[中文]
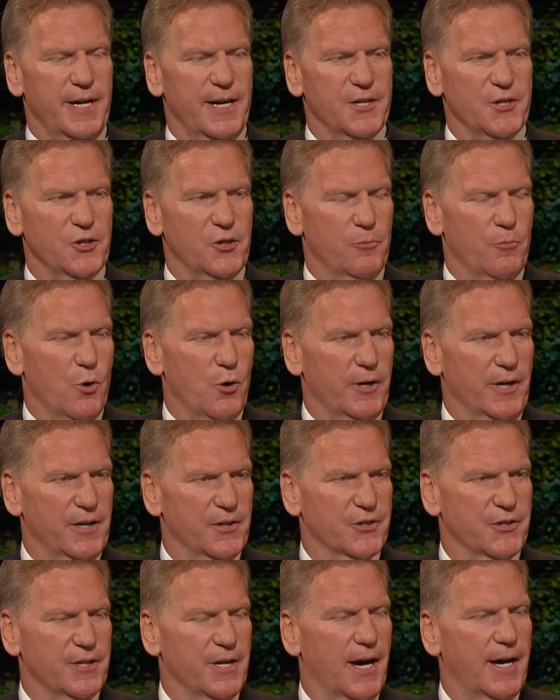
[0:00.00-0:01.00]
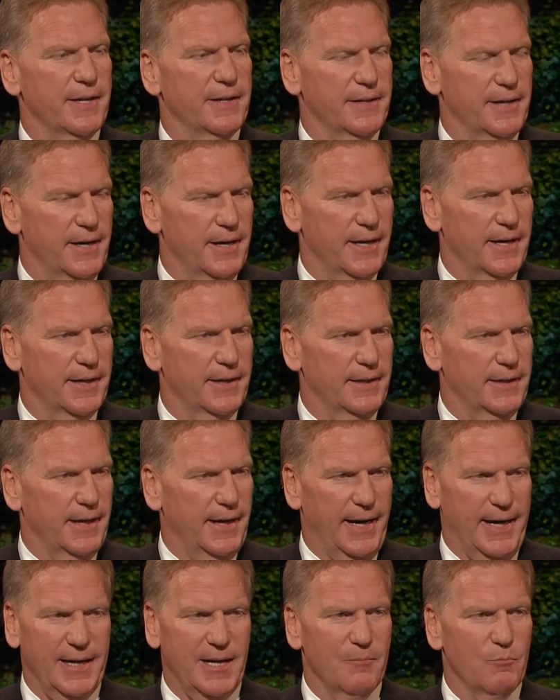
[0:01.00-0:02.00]
让见证成长的工
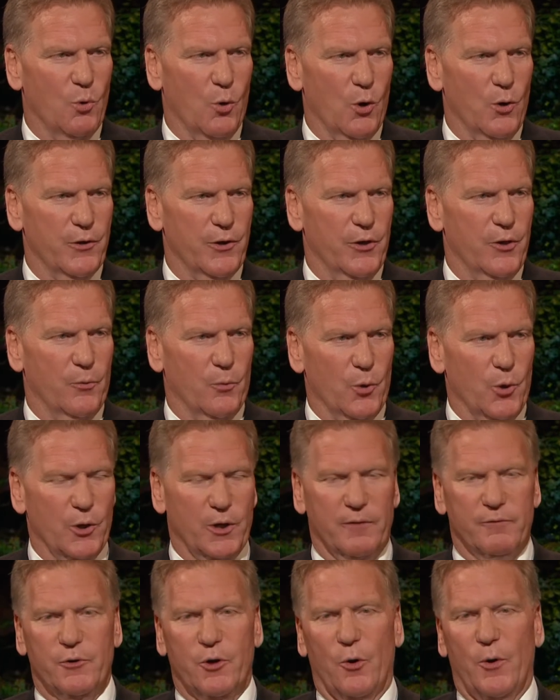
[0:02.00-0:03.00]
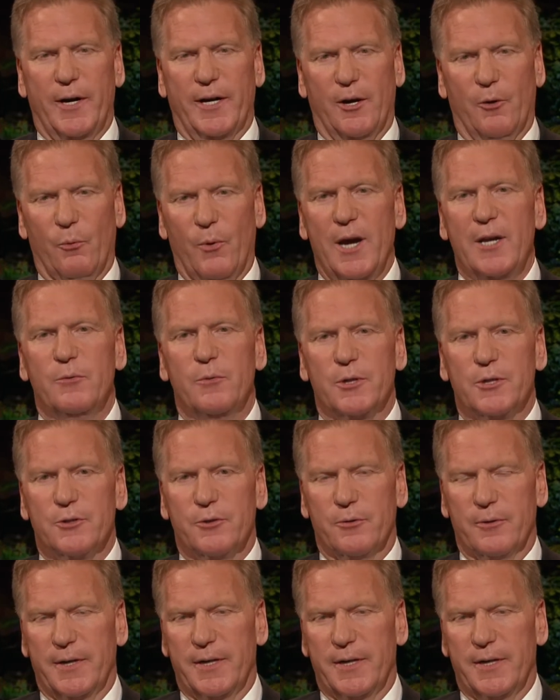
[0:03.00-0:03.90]
作尚未尚未完成，